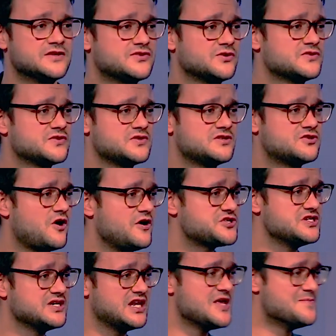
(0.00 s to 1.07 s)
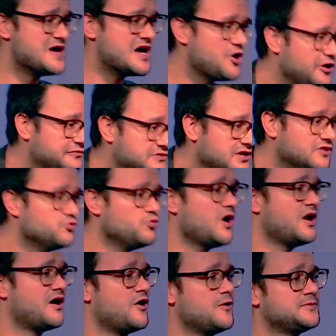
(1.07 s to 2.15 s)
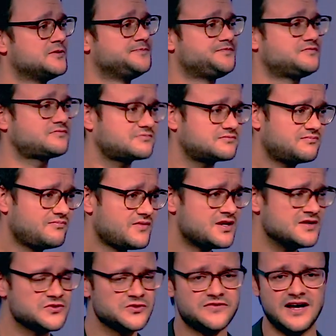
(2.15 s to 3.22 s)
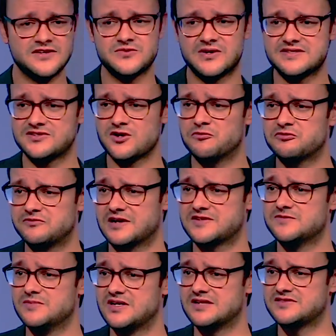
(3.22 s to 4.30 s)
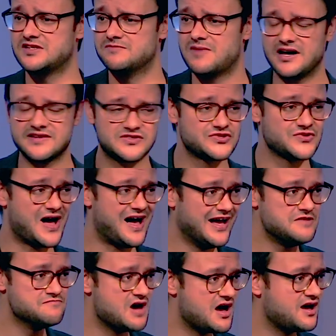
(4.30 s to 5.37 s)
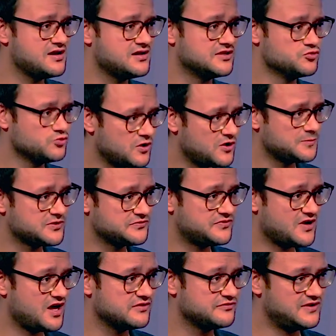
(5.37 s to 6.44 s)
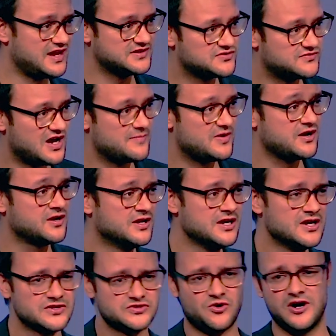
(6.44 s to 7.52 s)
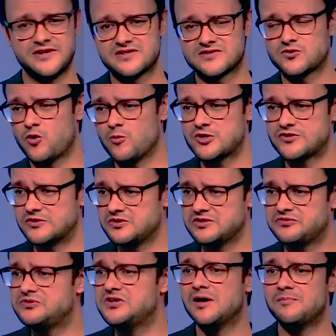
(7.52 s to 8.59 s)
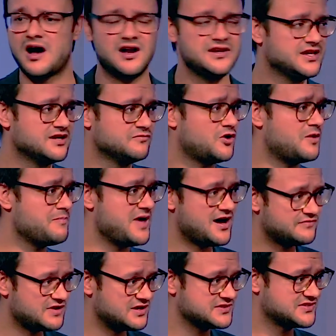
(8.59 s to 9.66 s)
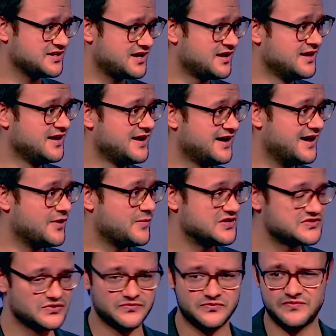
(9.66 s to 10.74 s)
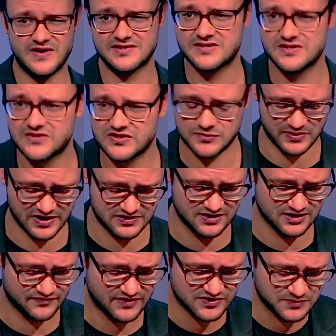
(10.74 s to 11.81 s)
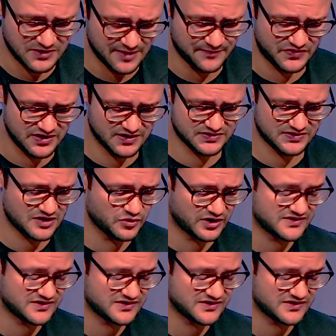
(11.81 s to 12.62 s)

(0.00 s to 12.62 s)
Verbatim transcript: So, so die Deutschen gehen immer öfter in Urlaub. So, ich weiß noch, als ich aufgewachsen bin, da sind die meisten so einmal in Urlaub gefahren, vielleicht zweimal. So, heute ist komisch, wenn du nicht viermal irgendwo am Meer warst, ja. Ähm, also, was ist es bei dir? Was gibt dir Sinn?